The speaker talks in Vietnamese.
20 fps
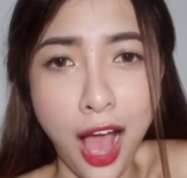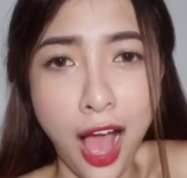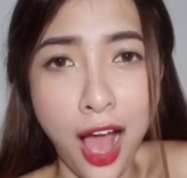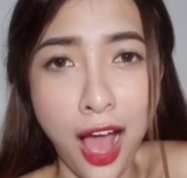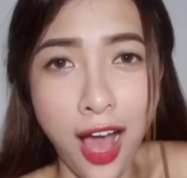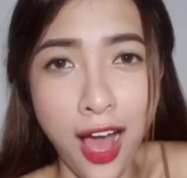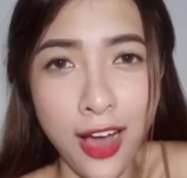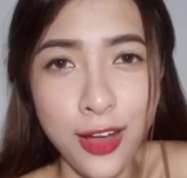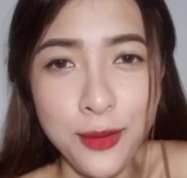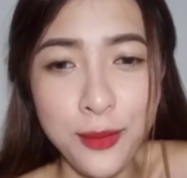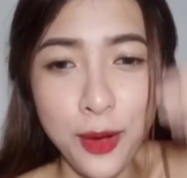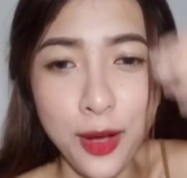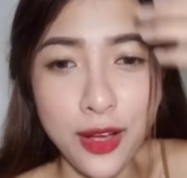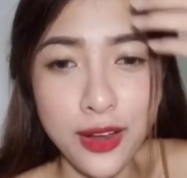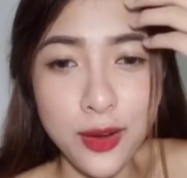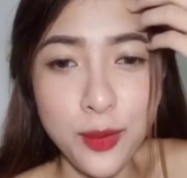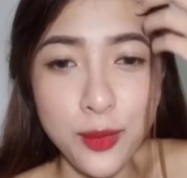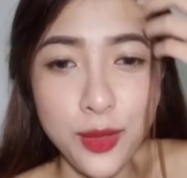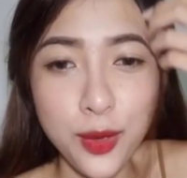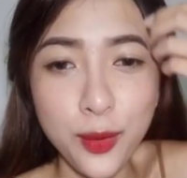ờ à, đúng
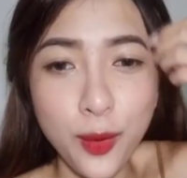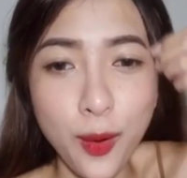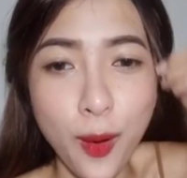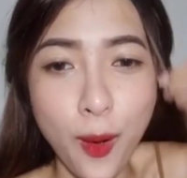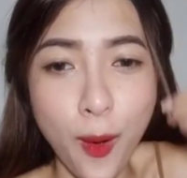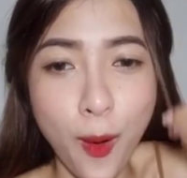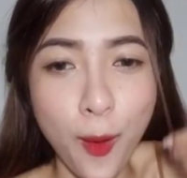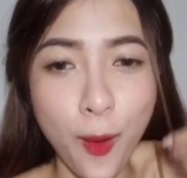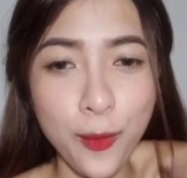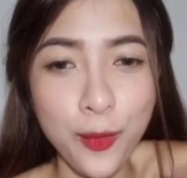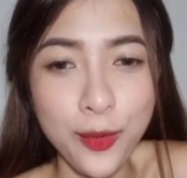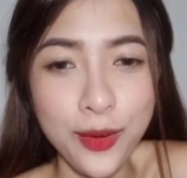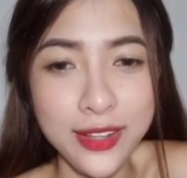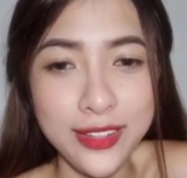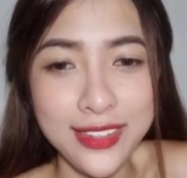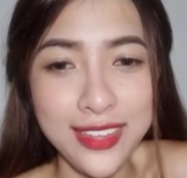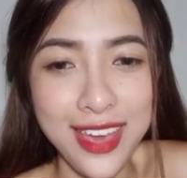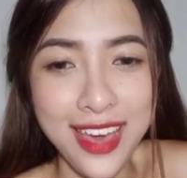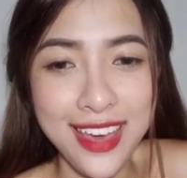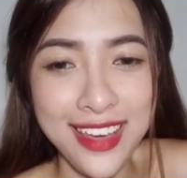rồi đúng nhiều cô hồn luôn
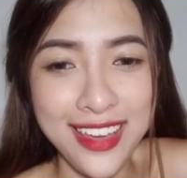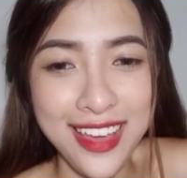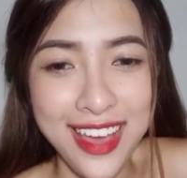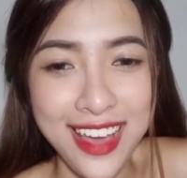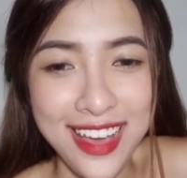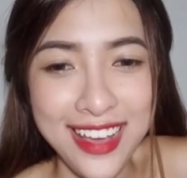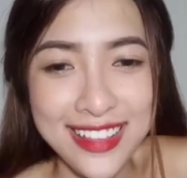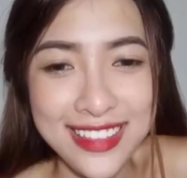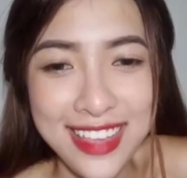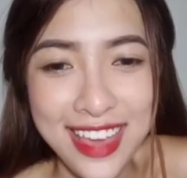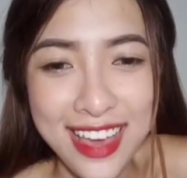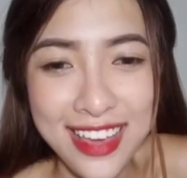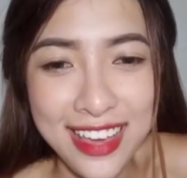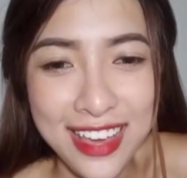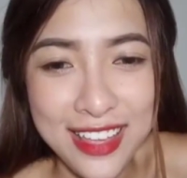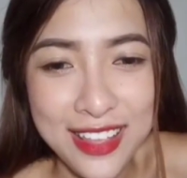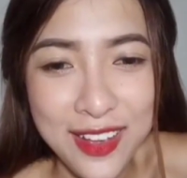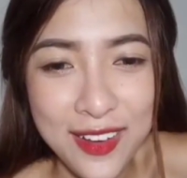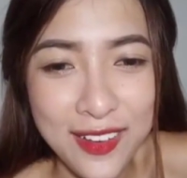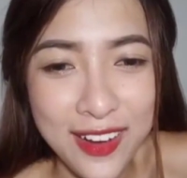á chê
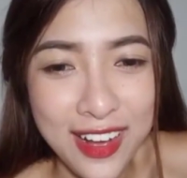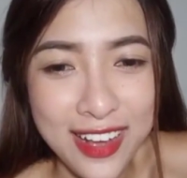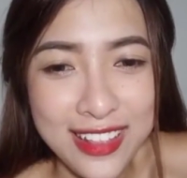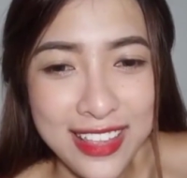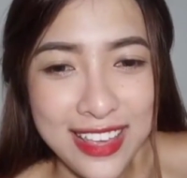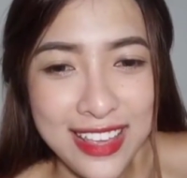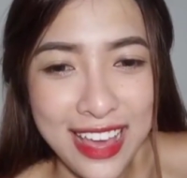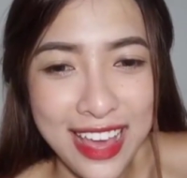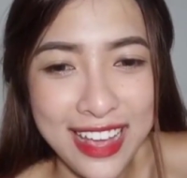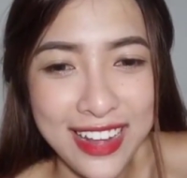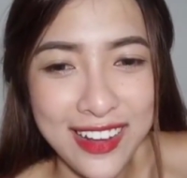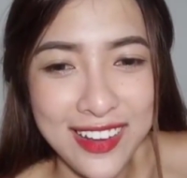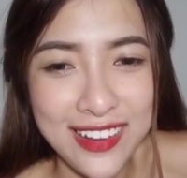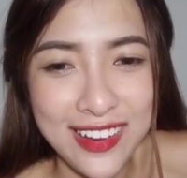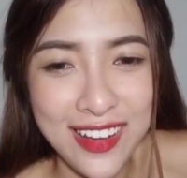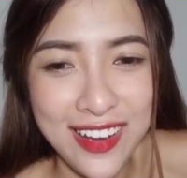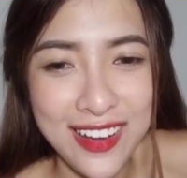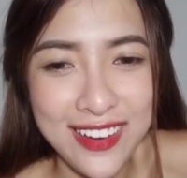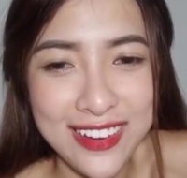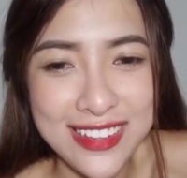chê thì vô coi chi vậy
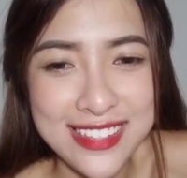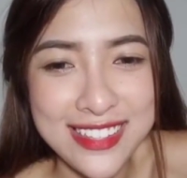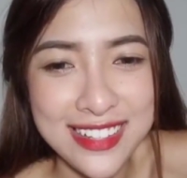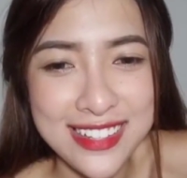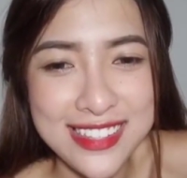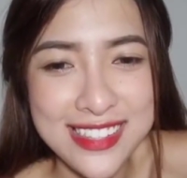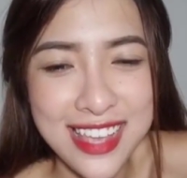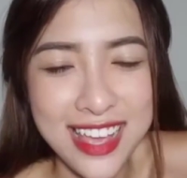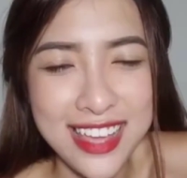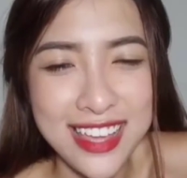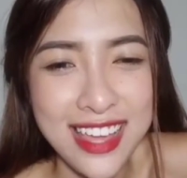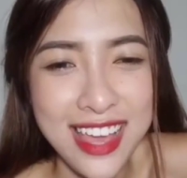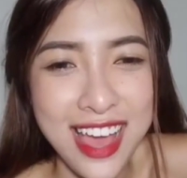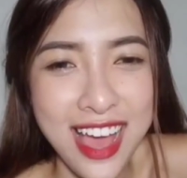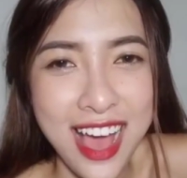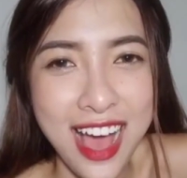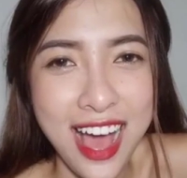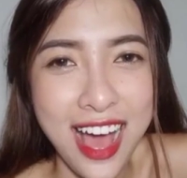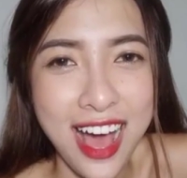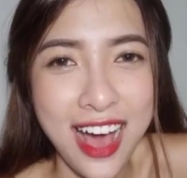ngồi coi rồi sân si
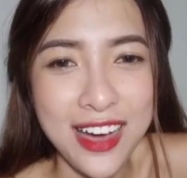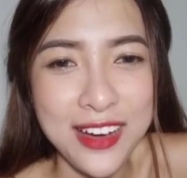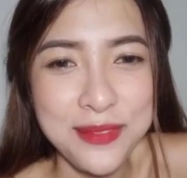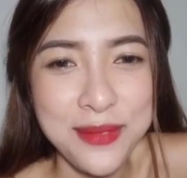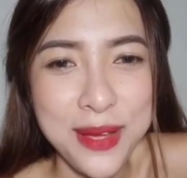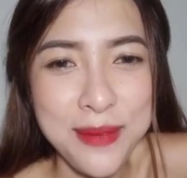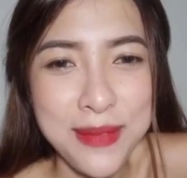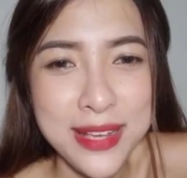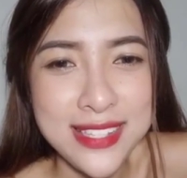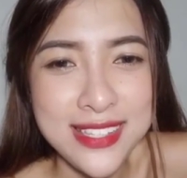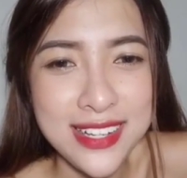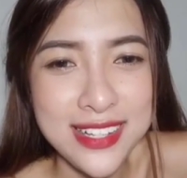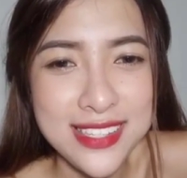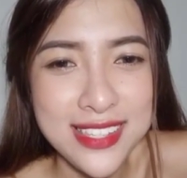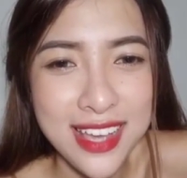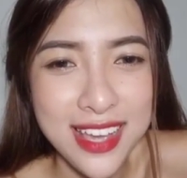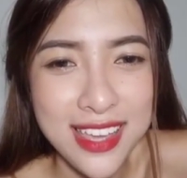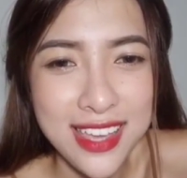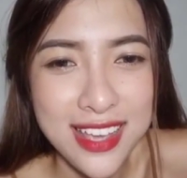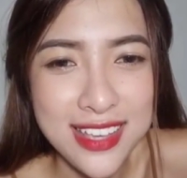ờ mấy má
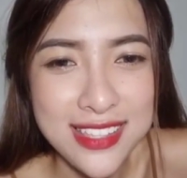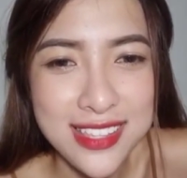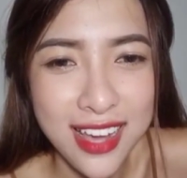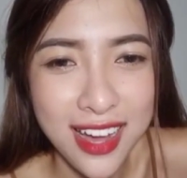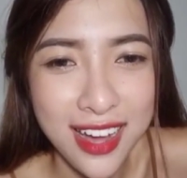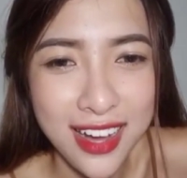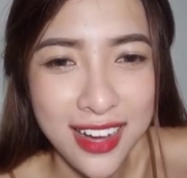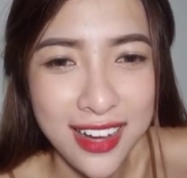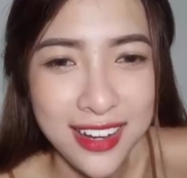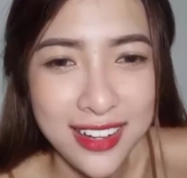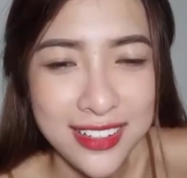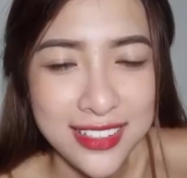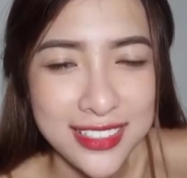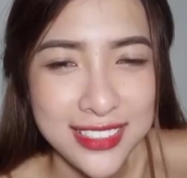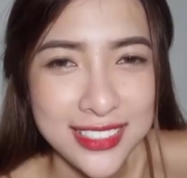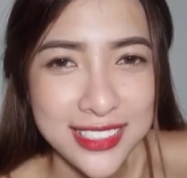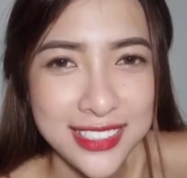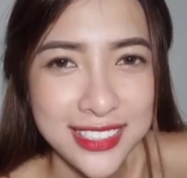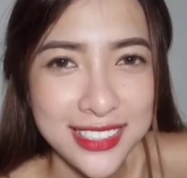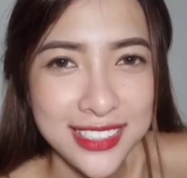sân si dễ sợ
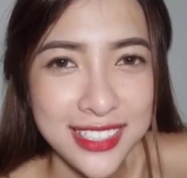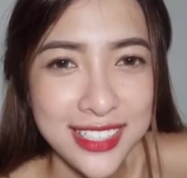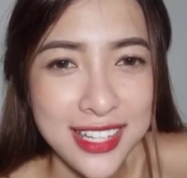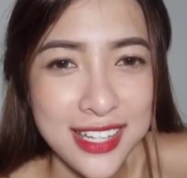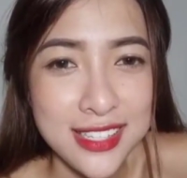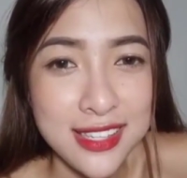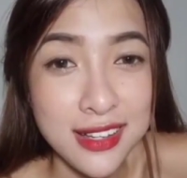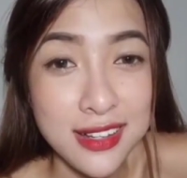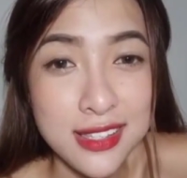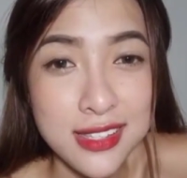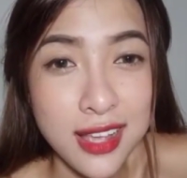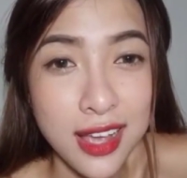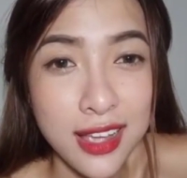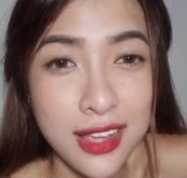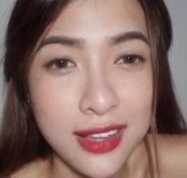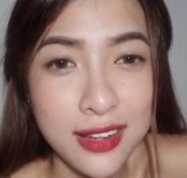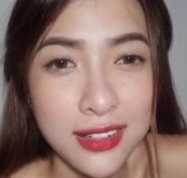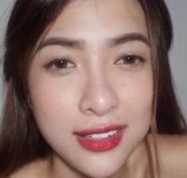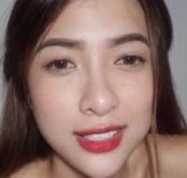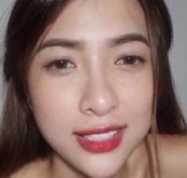sân
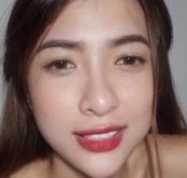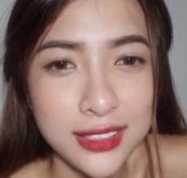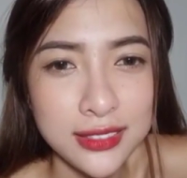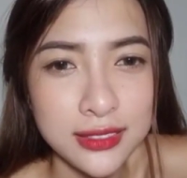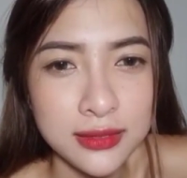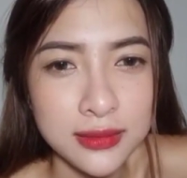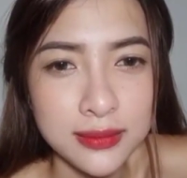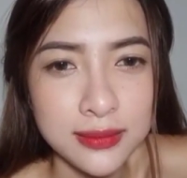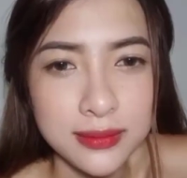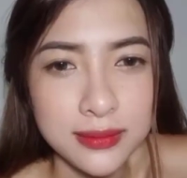si nữa